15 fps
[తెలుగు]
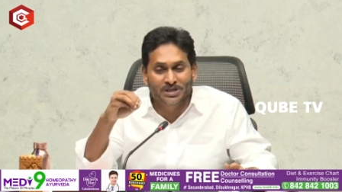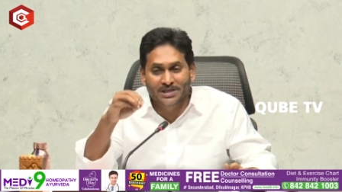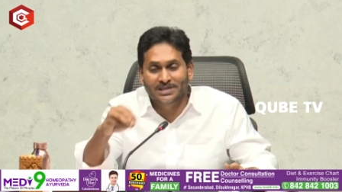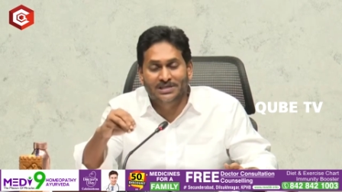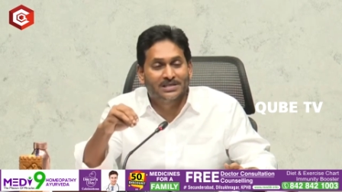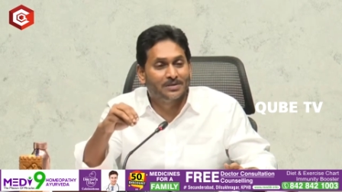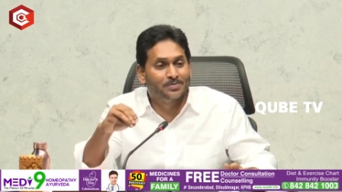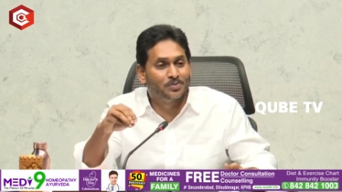
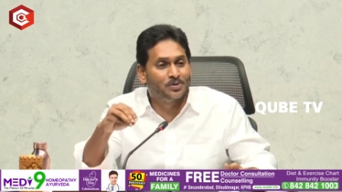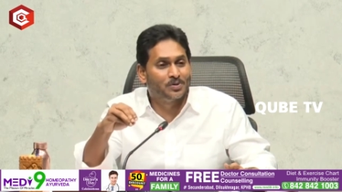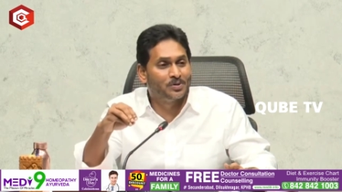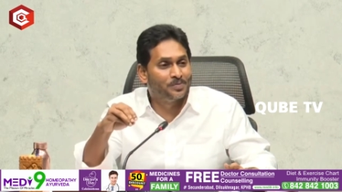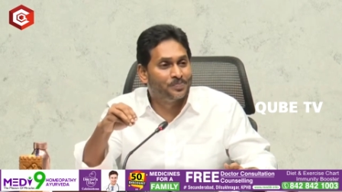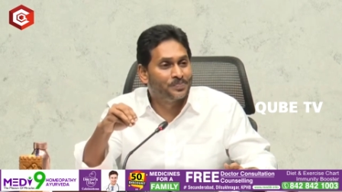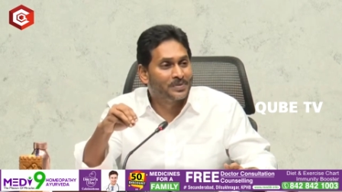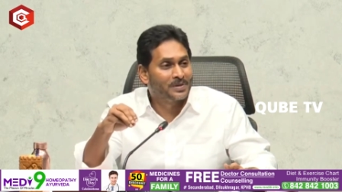చేసినప్పుడు
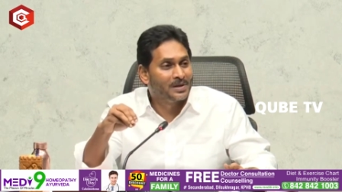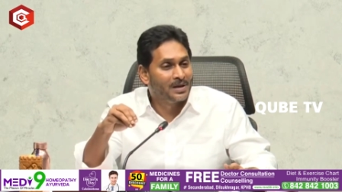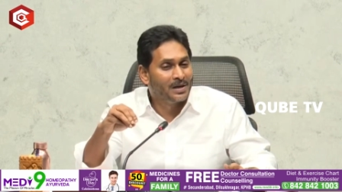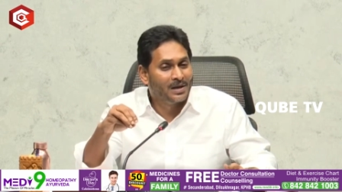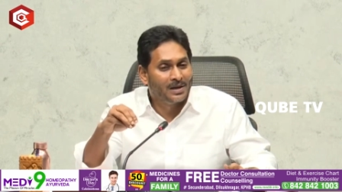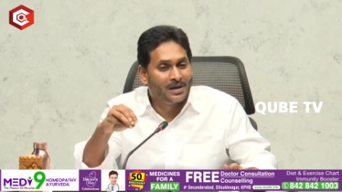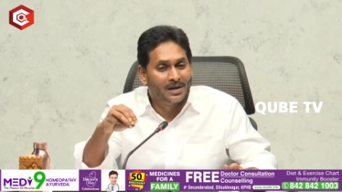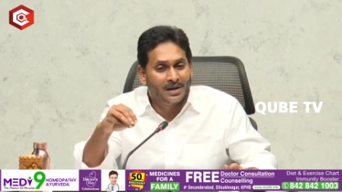
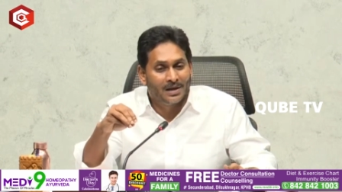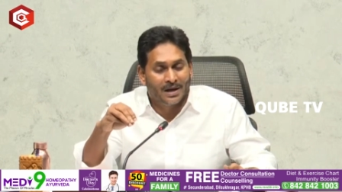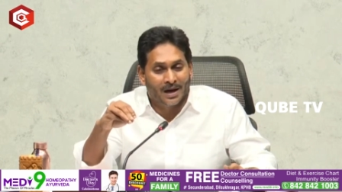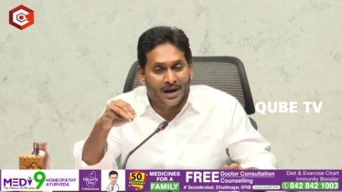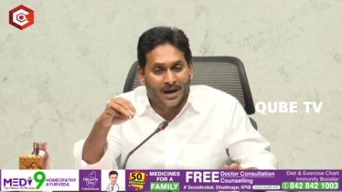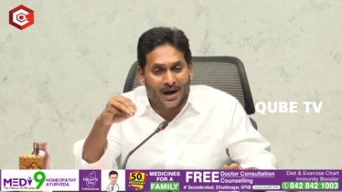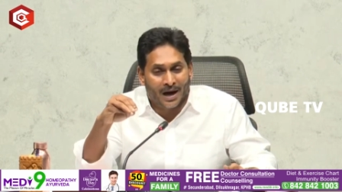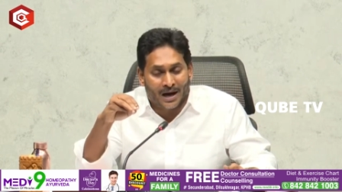
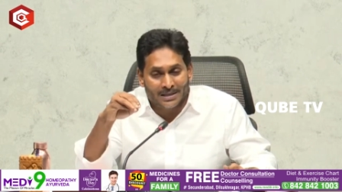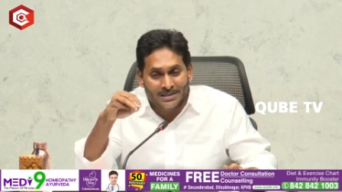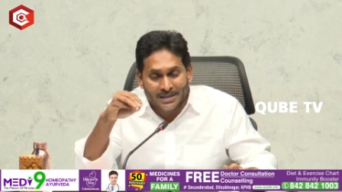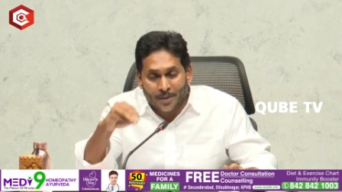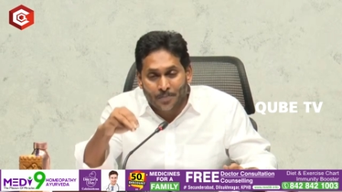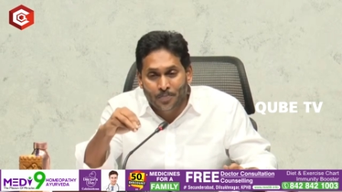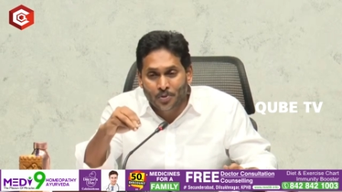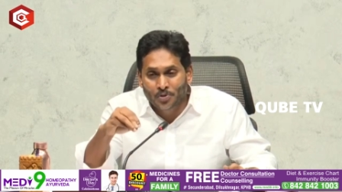ఆ
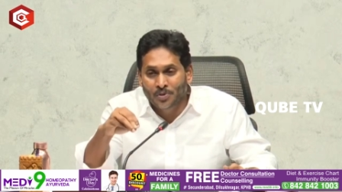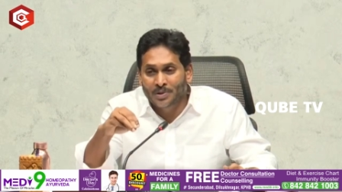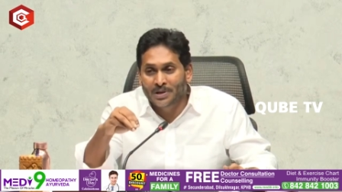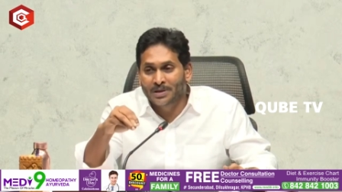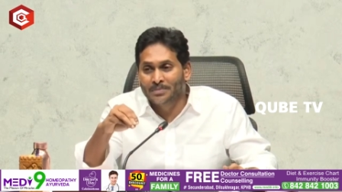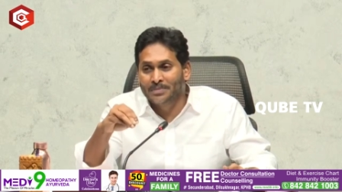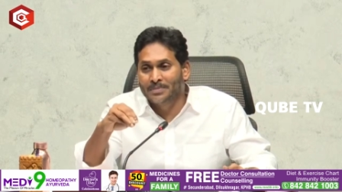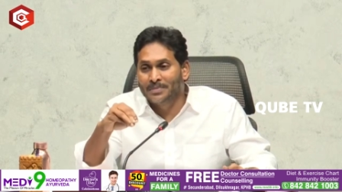తప్పును
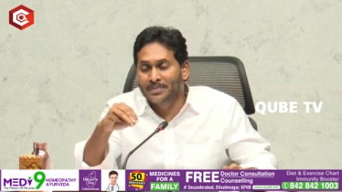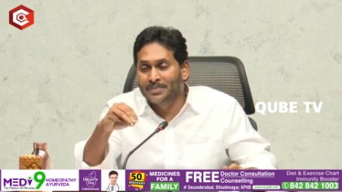మనం